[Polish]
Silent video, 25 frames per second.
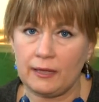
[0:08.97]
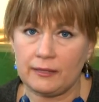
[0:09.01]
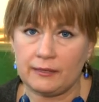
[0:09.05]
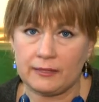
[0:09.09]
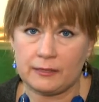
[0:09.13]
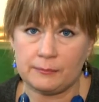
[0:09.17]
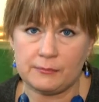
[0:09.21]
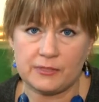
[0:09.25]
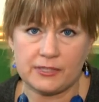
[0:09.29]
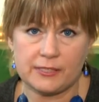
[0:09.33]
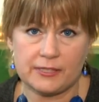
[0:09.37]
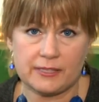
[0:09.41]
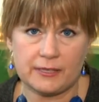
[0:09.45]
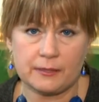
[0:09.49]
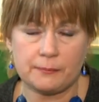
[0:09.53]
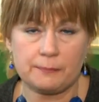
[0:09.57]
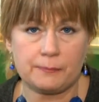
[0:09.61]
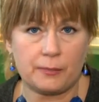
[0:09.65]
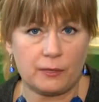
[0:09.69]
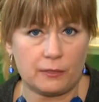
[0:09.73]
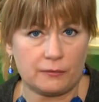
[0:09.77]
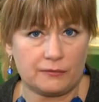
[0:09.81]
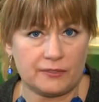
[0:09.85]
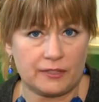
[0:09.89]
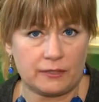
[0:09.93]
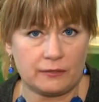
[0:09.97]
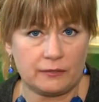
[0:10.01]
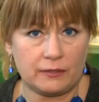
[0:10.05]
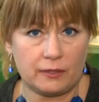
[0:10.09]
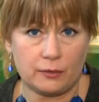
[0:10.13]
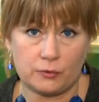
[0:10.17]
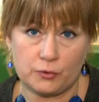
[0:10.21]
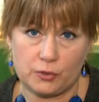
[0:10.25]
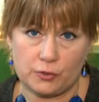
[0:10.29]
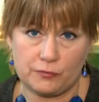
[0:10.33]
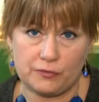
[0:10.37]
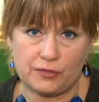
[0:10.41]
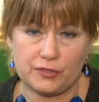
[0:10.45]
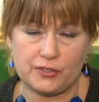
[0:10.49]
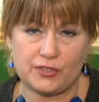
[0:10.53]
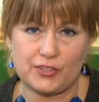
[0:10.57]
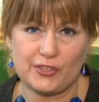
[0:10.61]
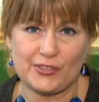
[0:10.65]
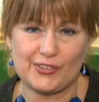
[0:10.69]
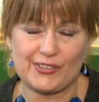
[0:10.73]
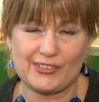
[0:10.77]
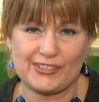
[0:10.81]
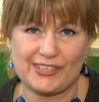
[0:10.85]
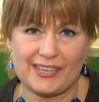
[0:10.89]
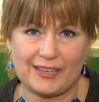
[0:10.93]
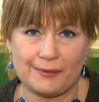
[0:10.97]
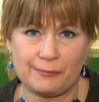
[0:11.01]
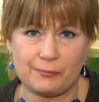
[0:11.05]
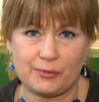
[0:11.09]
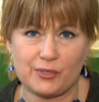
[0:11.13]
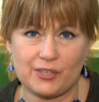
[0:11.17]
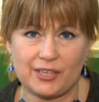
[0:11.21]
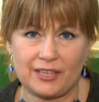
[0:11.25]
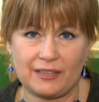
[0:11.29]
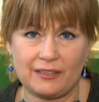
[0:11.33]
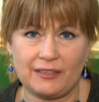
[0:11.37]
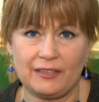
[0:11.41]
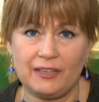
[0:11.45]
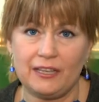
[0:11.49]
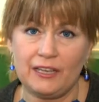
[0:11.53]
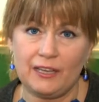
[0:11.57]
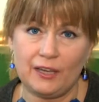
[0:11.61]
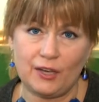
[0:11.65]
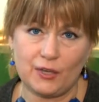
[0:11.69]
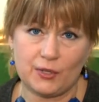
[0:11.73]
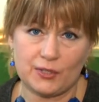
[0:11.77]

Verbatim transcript: NMC Powen, oczywiście z Zabrza,